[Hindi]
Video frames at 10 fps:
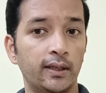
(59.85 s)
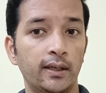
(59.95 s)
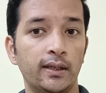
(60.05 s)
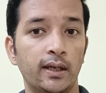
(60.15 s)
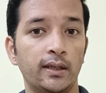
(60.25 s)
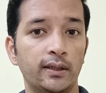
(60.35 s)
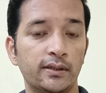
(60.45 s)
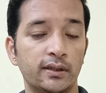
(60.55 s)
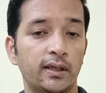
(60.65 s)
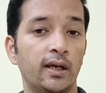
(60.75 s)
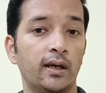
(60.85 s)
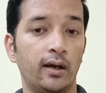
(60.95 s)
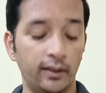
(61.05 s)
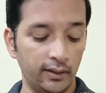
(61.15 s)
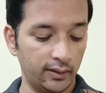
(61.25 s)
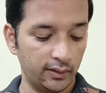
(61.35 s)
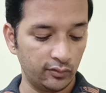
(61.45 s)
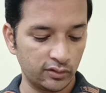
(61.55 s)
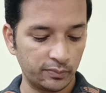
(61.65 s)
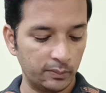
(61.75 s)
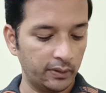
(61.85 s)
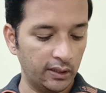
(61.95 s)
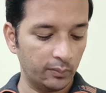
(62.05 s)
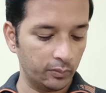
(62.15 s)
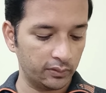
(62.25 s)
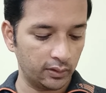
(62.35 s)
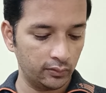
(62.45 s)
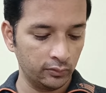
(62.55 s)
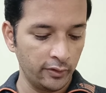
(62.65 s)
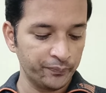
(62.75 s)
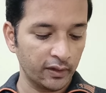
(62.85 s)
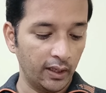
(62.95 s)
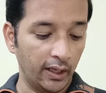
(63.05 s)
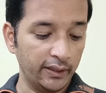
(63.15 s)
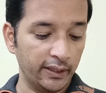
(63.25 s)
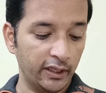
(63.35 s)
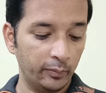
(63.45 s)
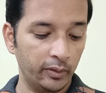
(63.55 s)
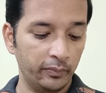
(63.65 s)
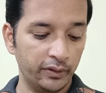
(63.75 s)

कर क्या रहे थे ऐसे क्या कांड कर रहे थे तो सबसे पहले आपको बता दूँ आई एंड बी